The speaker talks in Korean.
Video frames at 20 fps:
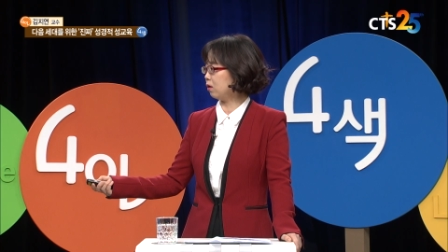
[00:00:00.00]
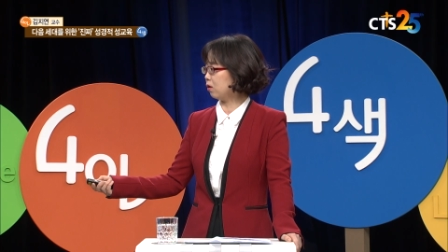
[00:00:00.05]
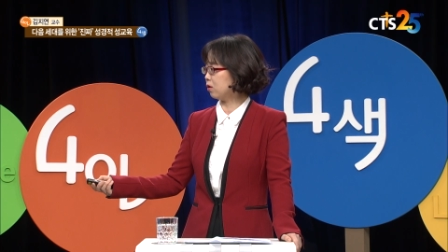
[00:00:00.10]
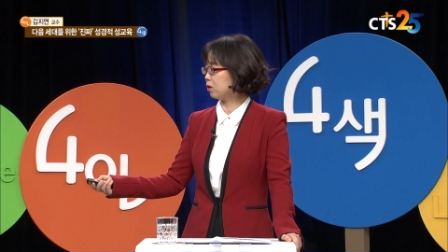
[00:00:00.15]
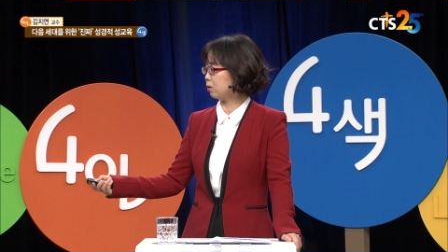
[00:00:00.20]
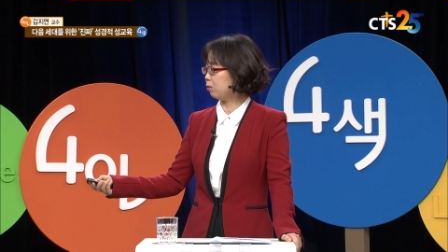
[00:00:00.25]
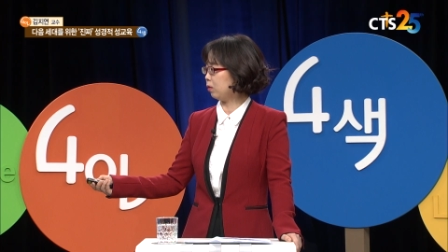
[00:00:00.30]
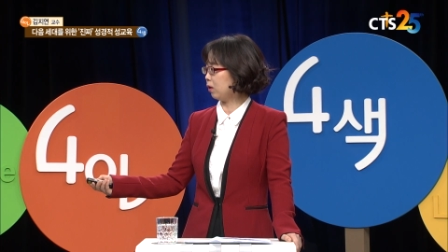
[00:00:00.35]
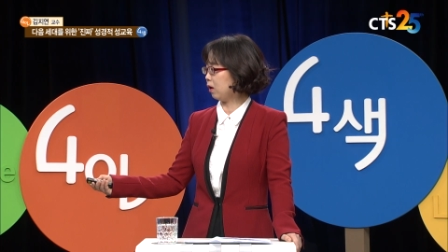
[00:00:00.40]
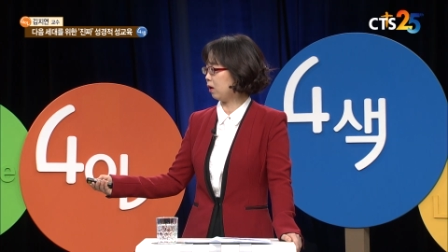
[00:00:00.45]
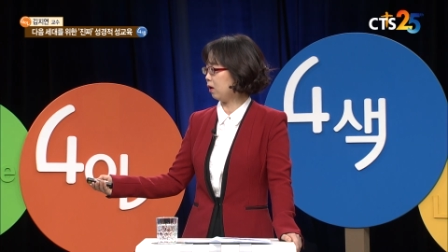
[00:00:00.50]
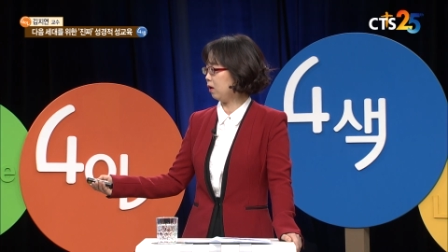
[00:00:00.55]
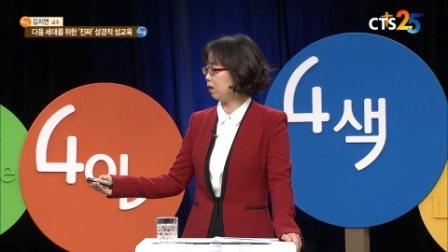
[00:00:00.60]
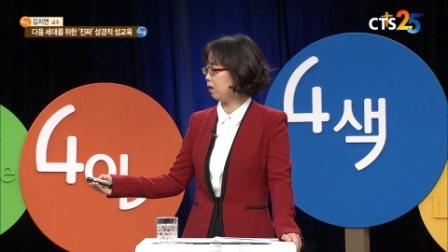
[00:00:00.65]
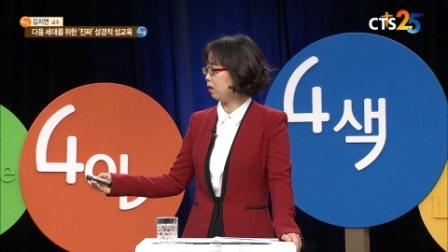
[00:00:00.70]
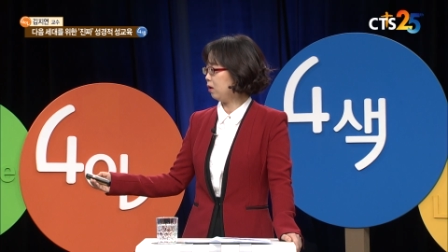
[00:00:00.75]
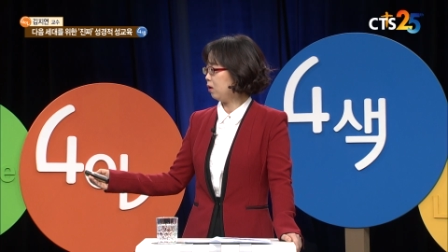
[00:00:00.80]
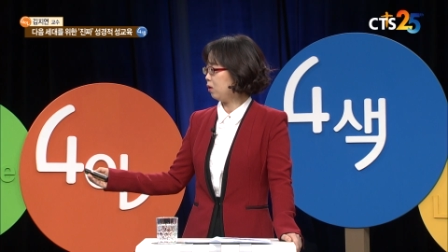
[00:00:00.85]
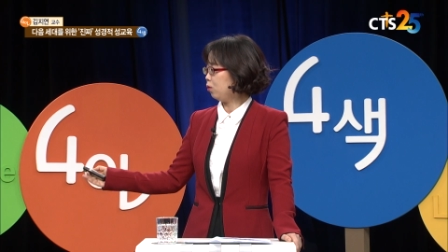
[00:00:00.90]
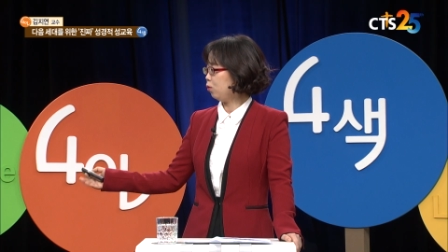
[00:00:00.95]
것입니다.
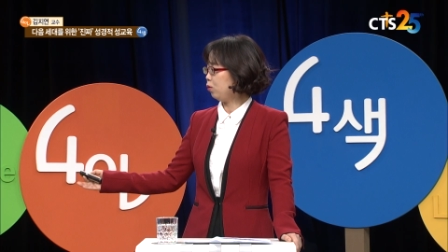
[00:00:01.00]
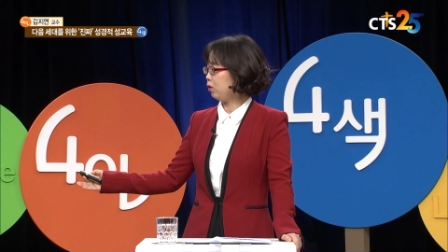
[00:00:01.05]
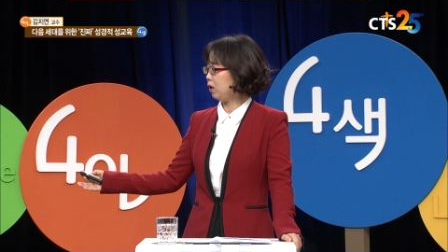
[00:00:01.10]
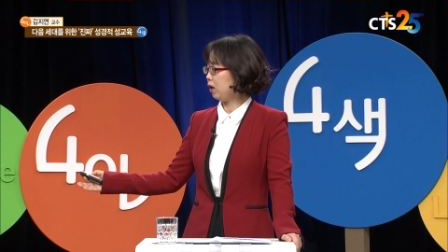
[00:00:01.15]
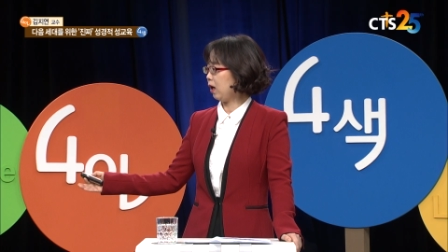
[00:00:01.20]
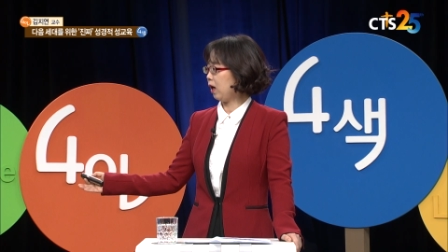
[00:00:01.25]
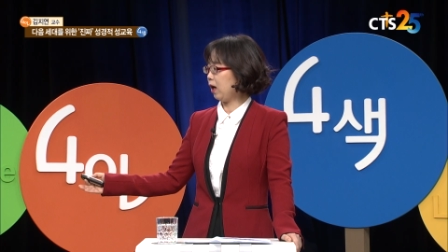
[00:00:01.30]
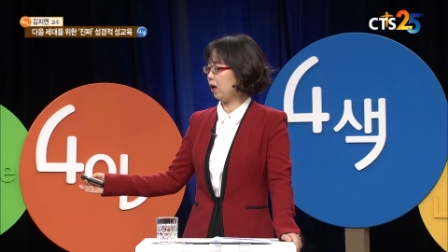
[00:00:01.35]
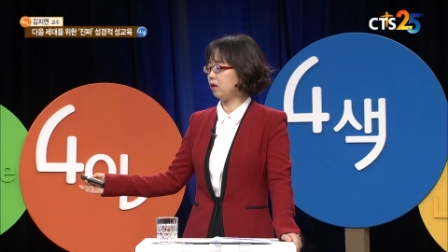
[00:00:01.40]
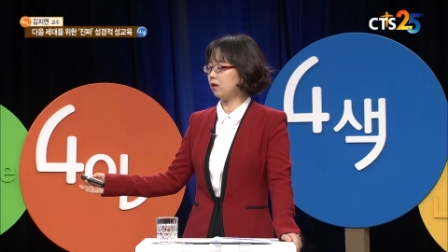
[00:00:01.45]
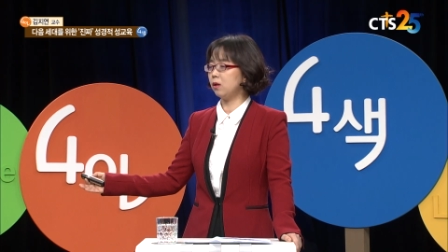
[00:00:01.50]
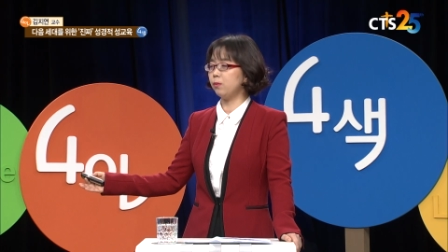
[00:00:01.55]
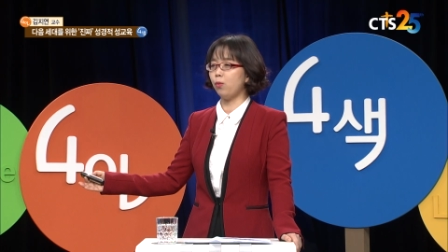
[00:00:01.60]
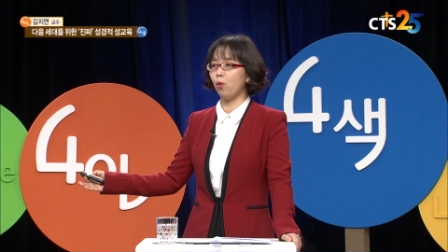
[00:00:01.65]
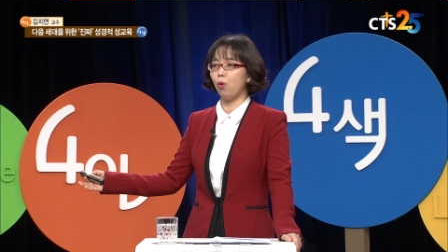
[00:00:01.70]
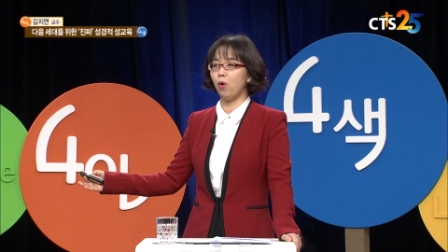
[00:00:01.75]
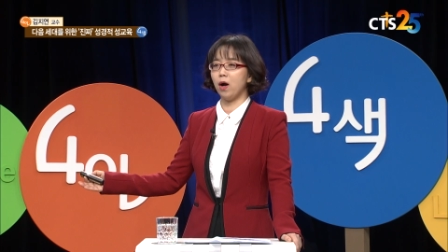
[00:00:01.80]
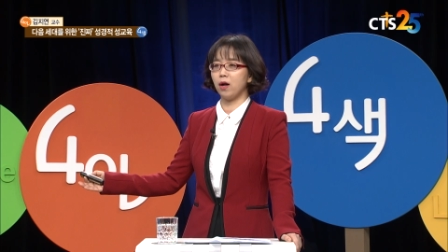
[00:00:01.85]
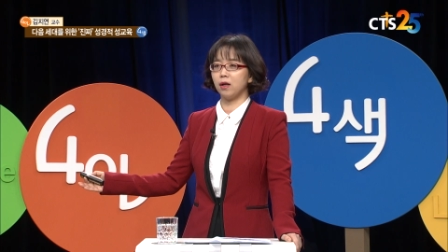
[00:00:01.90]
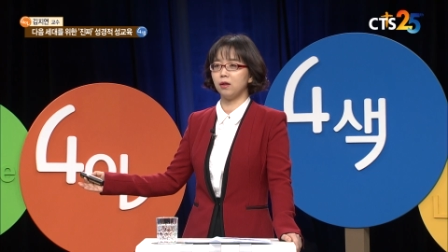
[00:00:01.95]
우리의 아이들을
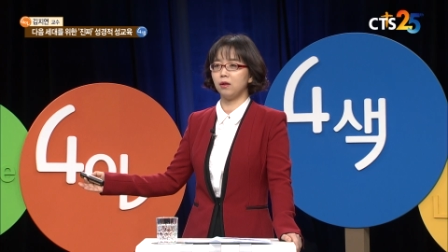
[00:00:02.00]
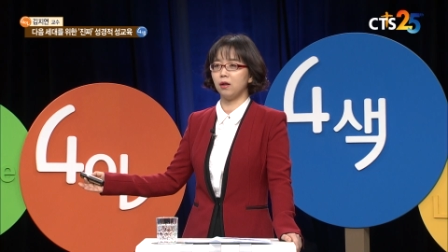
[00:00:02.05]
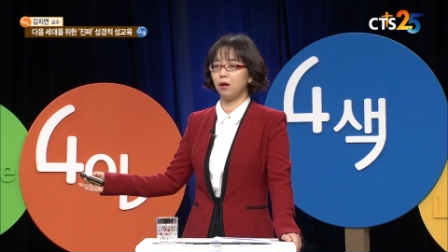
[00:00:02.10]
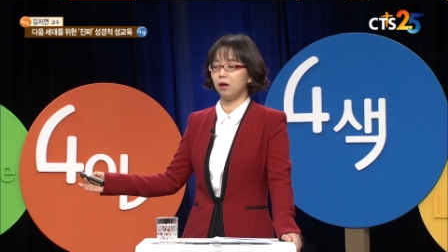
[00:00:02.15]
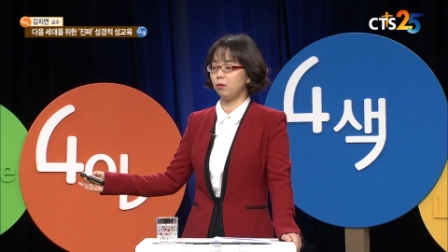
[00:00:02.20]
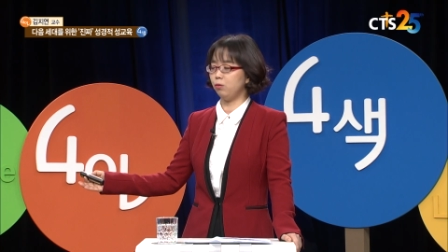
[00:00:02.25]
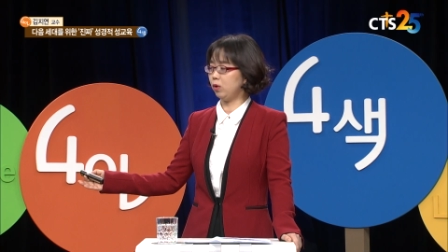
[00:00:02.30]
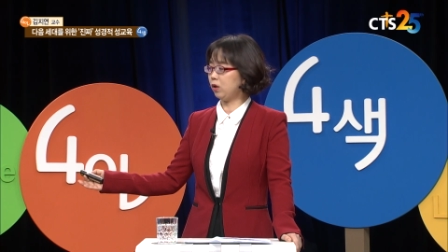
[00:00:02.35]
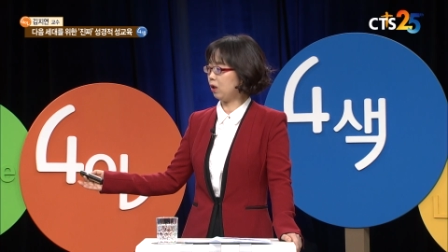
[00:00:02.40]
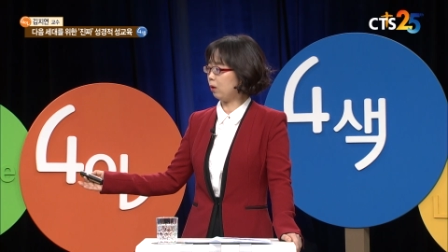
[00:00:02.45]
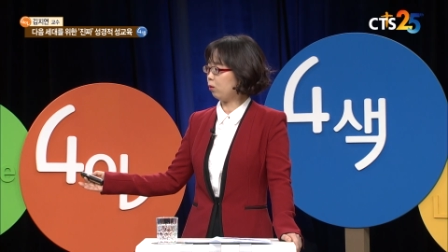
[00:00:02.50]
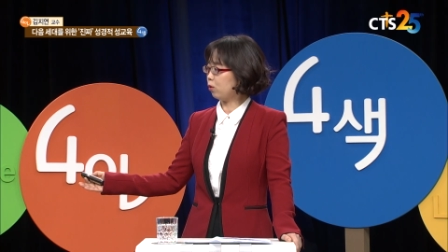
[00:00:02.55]
보호하겠다. 밑에